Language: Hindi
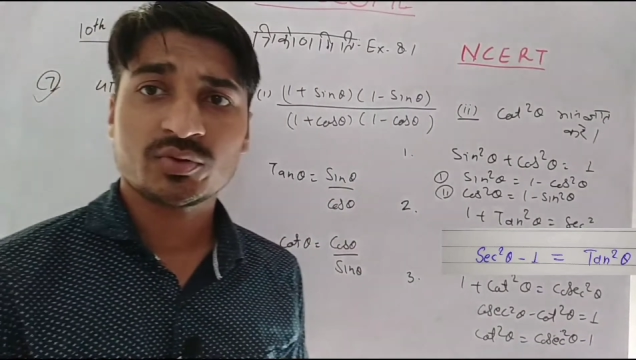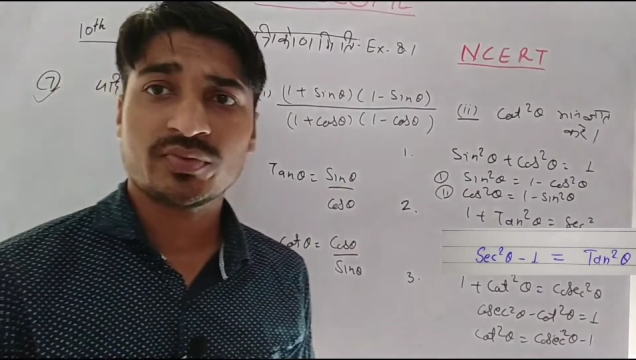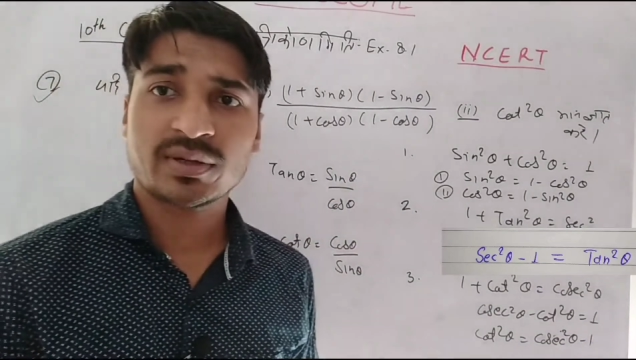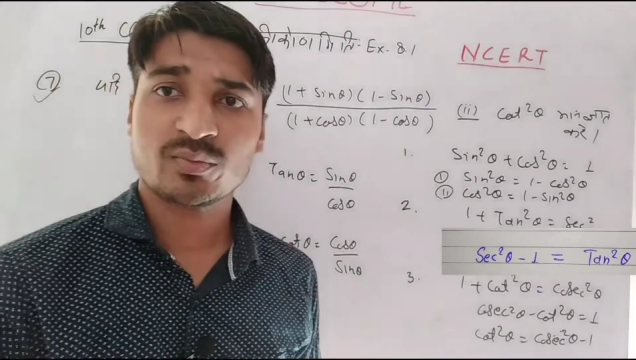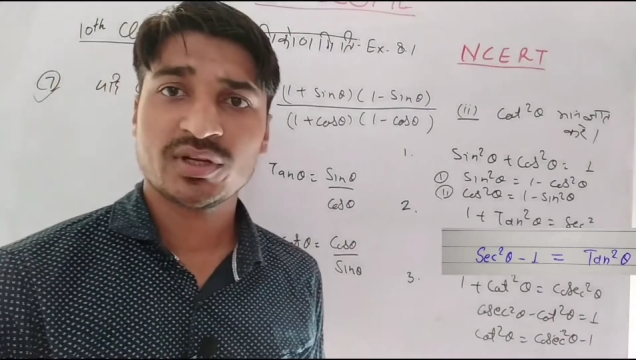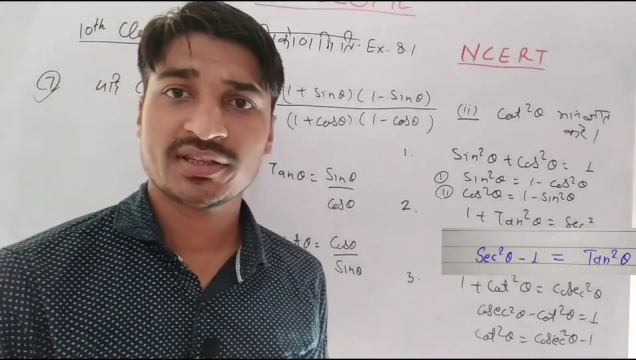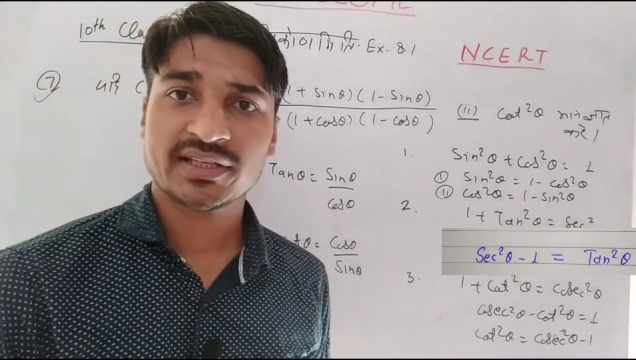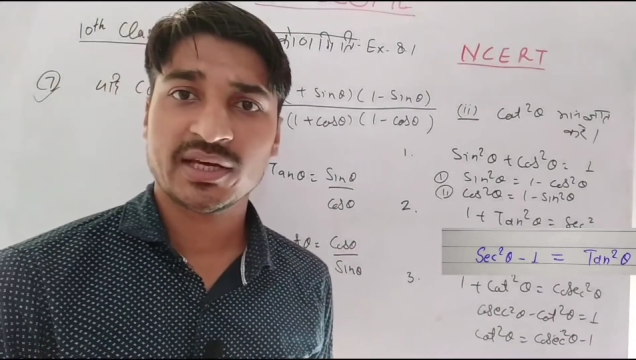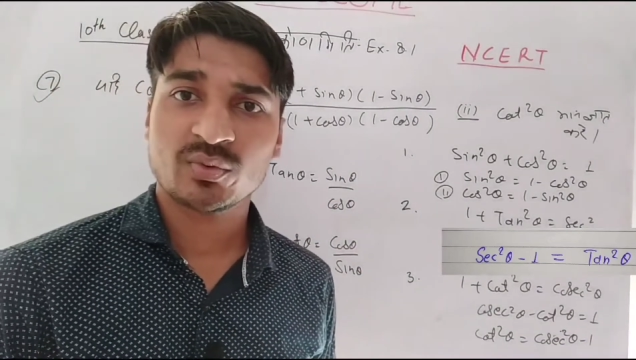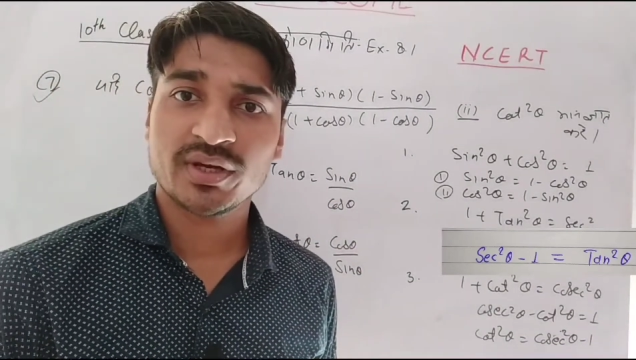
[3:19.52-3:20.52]
जो फार्मूले
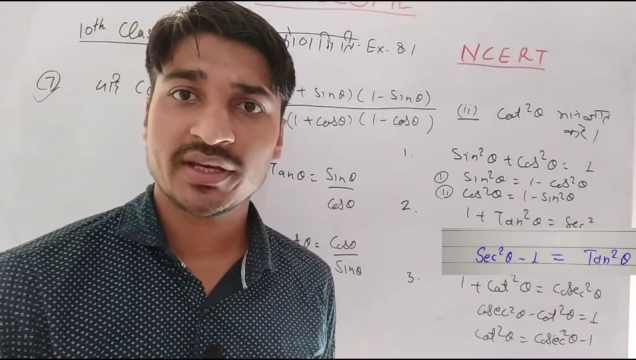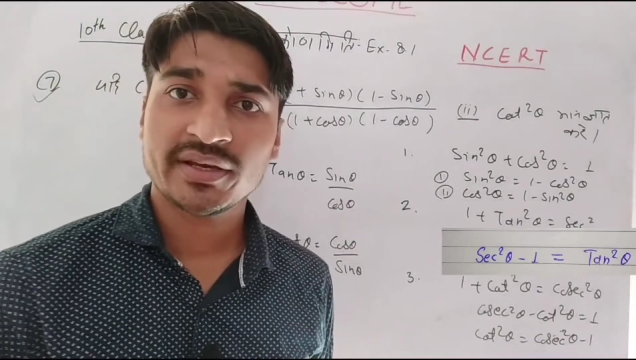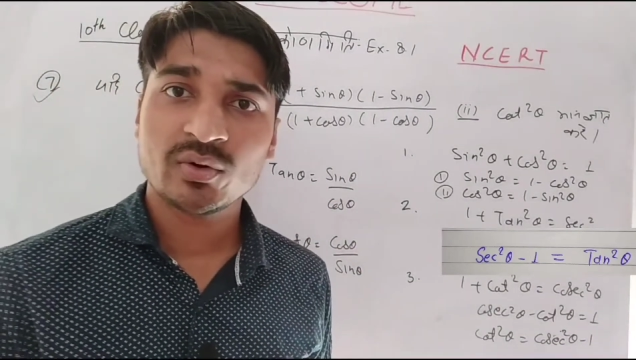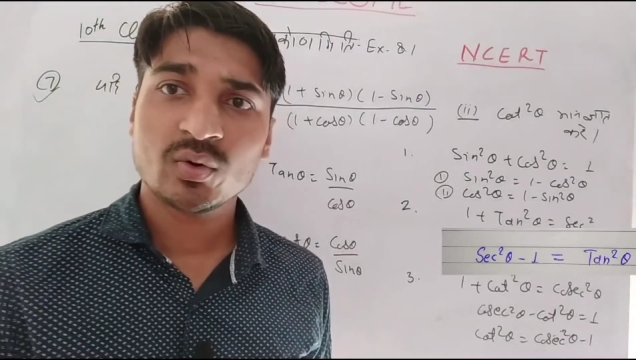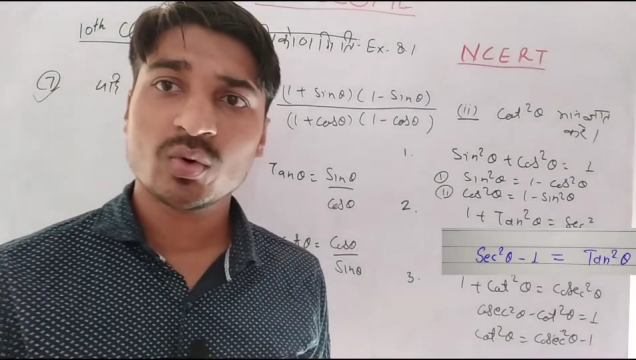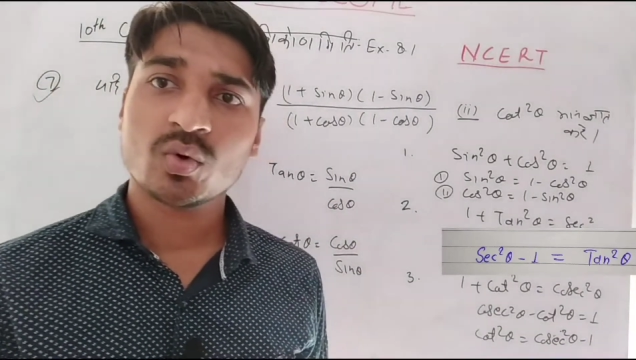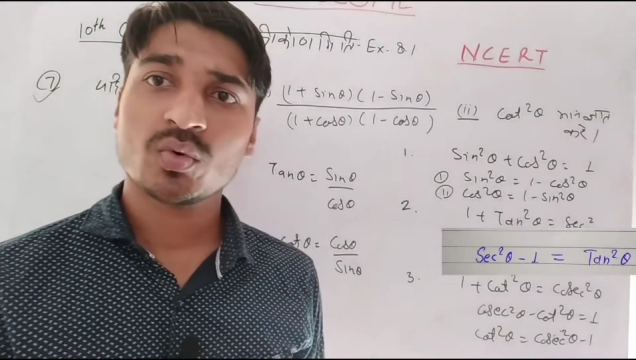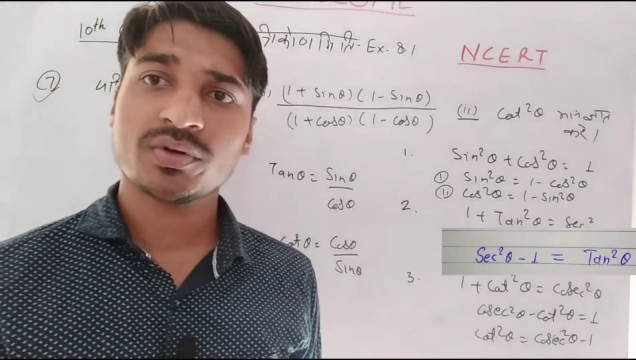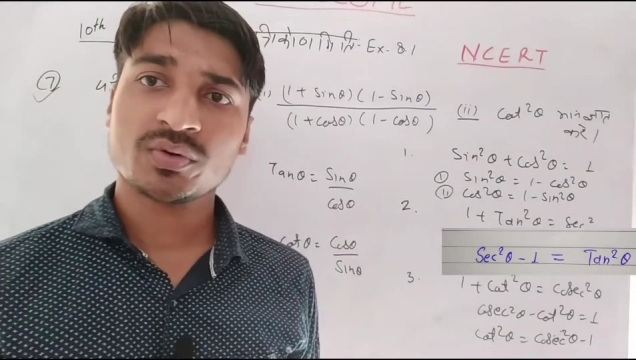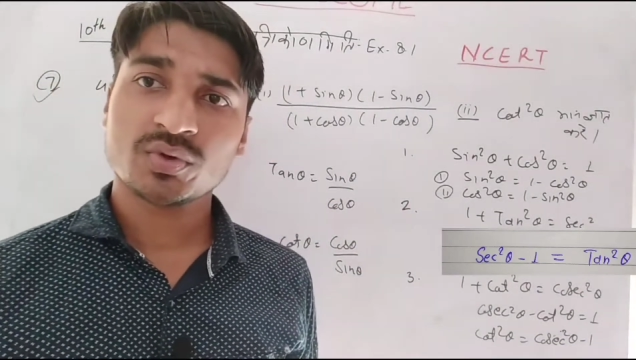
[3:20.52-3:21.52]
तैयार हुए इन
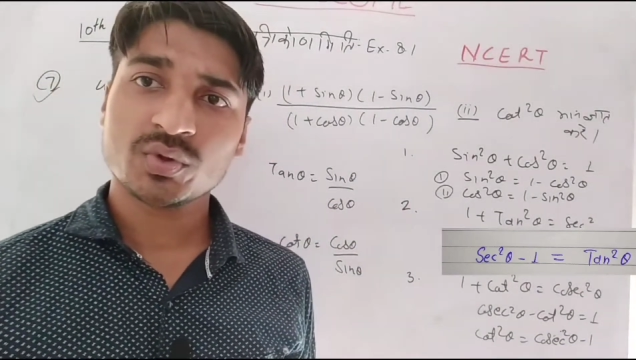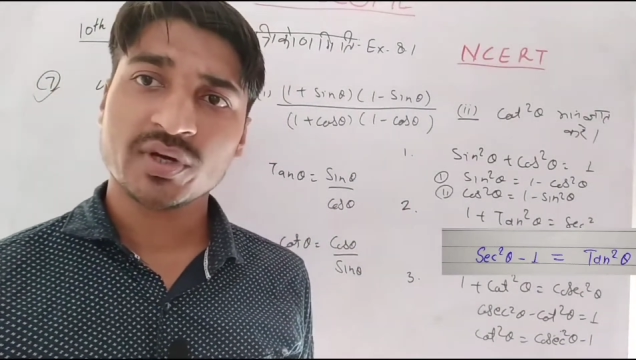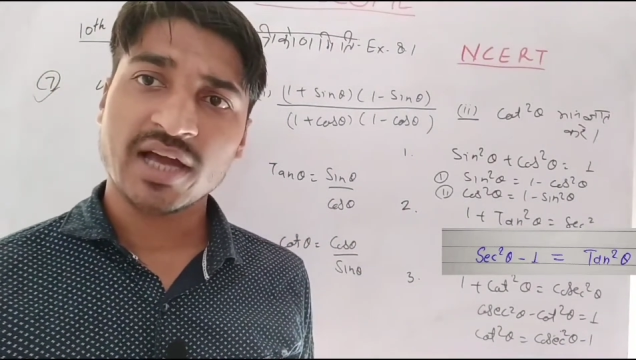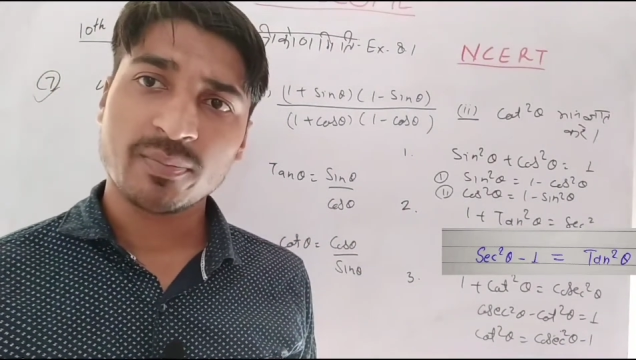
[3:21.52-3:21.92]
लोग इनको जो है